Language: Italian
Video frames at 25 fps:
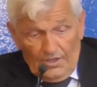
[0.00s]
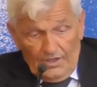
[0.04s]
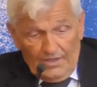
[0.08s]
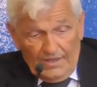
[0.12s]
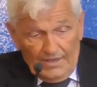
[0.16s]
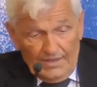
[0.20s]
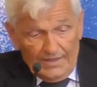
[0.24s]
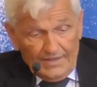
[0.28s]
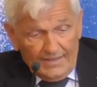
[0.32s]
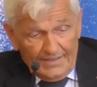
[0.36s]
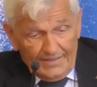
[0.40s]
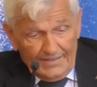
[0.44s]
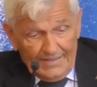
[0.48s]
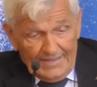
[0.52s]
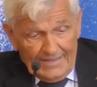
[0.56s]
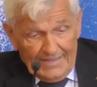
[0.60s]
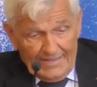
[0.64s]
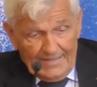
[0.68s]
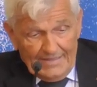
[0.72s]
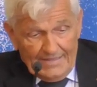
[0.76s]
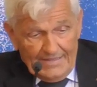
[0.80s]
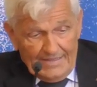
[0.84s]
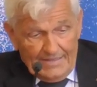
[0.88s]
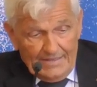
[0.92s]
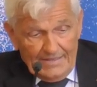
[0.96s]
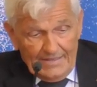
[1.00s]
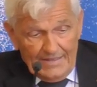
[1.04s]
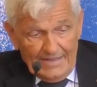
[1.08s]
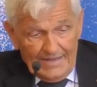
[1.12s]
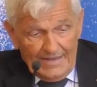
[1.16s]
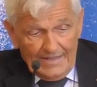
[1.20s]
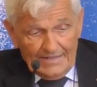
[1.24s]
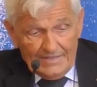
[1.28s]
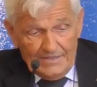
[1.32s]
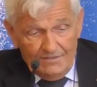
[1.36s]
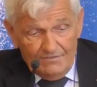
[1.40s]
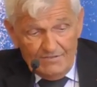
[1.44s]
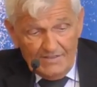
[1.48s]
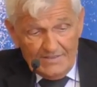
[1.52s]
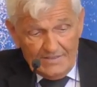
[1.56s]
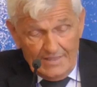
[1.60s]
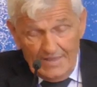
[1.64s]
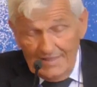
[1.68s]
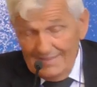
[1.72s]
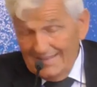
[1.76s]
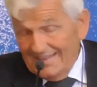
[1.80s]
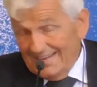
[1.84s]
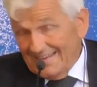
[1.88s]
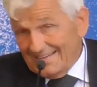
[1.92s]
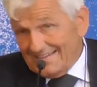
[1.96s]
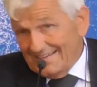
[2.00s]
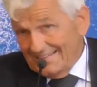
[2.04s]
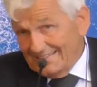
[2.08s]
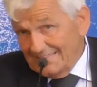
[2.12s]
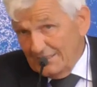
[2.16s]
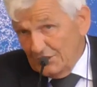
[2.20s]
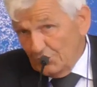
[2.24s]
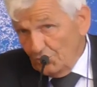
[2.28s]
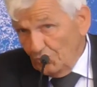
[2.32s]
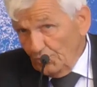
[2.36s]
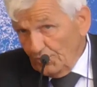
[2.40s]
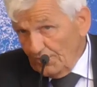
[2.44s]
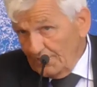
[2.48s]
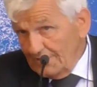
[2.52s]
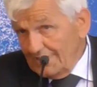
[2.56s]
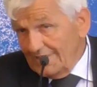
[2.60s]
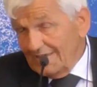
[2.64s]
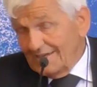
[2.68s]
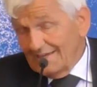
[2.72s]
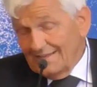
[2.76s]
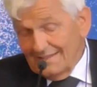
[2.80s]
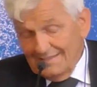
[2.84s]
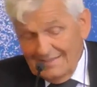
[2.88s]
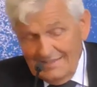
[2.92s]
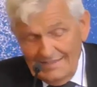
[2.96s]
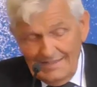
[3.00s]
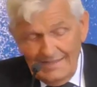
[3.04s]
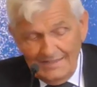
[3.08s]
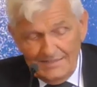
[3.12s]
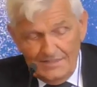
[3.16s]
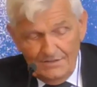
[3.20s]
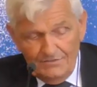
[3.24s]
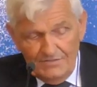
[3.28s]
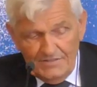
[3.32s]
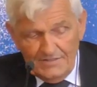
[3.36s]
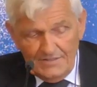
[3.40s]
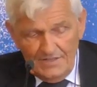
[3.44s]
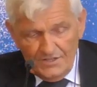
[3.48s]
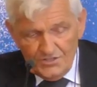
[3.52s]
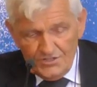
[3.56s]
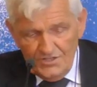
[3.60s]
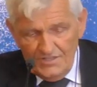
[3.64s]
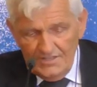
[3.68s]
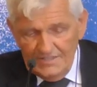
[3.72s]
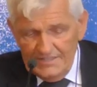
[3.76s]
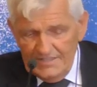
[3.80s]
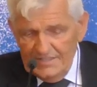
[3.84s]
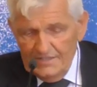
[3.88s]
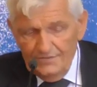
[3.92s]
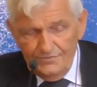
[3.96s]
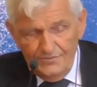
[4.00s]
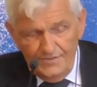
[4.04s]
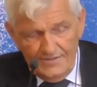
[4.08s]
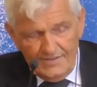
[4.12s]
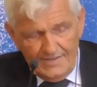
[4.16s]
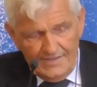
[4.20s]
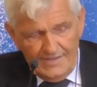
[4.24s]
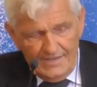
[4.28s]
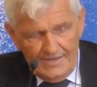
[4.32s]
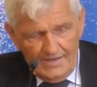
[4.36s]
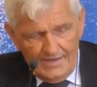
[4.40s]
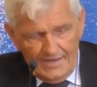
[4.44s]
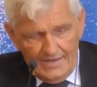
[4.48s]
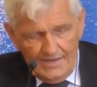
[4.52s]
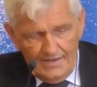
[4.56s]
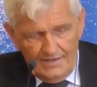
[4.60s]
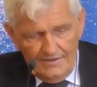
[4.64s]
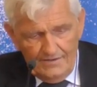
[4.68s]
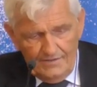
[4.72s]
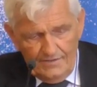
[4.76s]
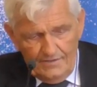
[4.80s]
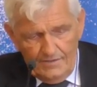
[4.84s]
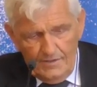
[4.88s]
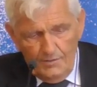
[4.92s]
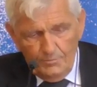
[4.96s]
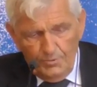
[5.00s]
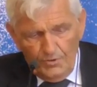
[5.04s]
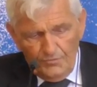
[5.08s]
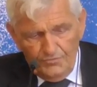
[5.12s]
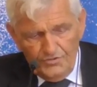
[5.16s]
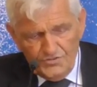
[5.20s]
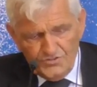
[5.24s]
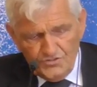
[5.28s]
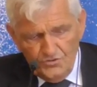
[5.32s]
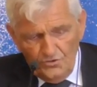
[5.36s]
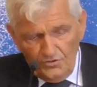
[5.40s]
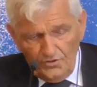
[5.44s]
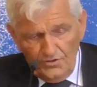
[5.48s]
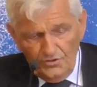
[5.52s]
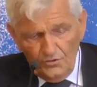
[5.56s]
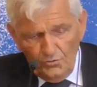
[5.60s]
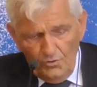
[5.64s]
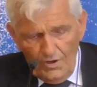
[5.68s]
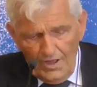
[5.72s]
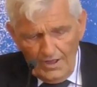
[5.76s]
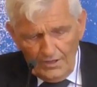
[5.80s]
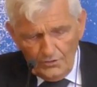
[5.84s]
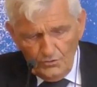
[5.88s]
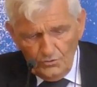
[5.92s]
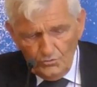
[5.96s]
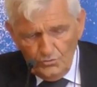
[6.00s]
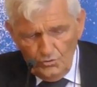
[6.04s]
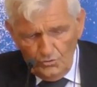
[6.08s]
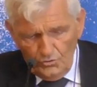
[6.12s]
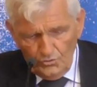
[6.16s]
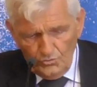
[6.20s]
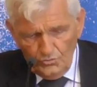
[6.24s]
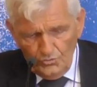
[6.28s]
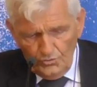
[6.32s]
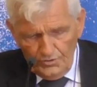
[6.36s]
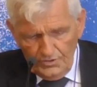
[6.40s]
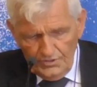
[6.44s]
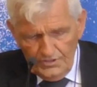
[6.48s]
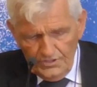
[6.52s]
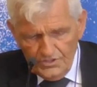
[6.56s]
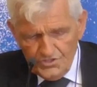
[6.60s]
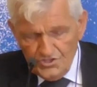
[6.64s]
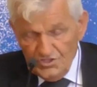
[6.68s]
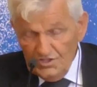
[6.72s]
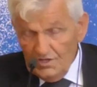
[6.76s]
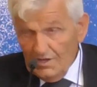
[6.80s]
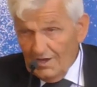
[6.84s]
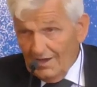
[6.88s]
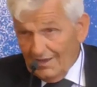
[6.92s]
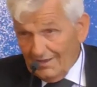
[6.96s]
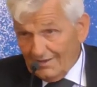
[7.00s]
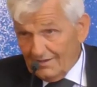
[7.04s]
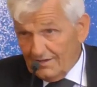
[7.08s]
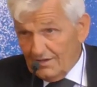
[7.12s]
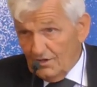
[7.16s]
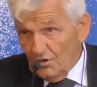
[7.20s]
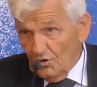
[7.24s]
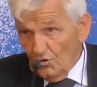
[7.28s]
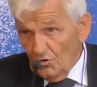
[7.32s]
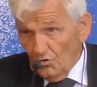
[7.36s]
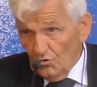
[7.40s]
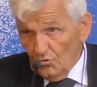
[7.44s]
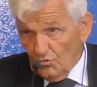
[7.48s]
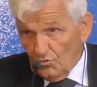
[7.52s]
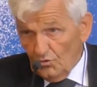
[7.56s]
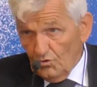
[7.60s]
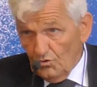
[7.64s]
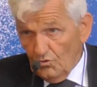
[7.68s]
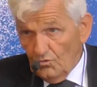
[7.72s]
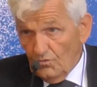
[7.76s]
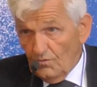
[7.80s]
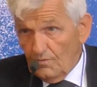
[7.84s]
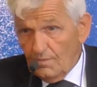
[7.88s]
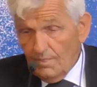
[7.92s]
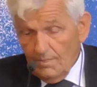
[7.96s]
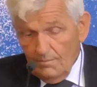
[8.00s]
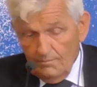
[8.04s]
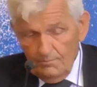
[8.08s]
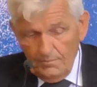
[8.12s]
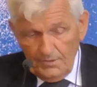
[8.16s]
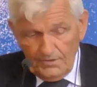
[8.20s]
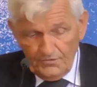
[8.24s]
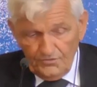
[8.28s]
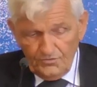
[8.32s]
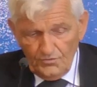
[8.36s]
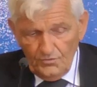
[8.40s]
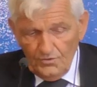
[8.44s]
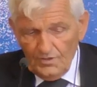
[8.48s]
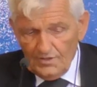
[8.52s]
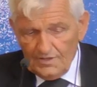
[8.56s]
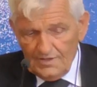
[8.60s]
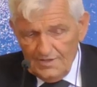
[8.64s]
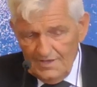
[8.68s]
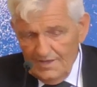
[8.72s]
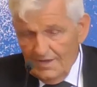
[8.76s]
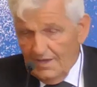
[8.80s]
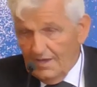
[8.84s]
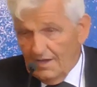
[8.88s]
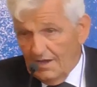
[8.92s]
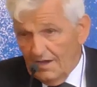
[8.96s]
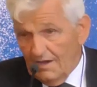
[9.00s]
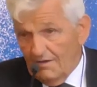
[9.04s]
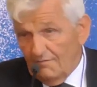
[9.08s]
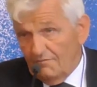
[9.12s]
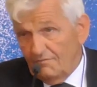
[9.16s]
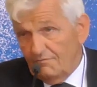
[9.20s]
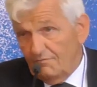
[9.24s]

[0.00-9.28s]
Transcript: i tridenti nella categoria di attività scientifiche ha il professor Edoardo Tortorici, archeologo, persona che ha